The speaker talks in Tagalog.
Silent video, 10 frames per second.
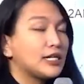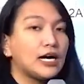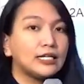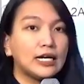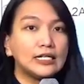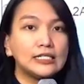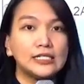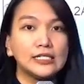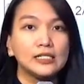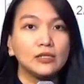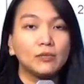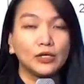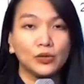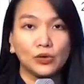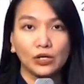track analysis ni
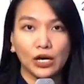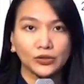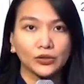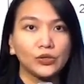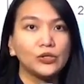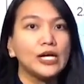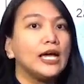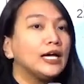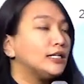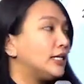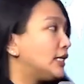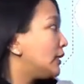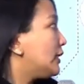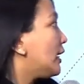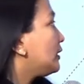Bagyong Gardo,
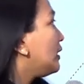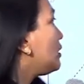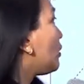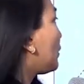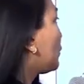nakita natin na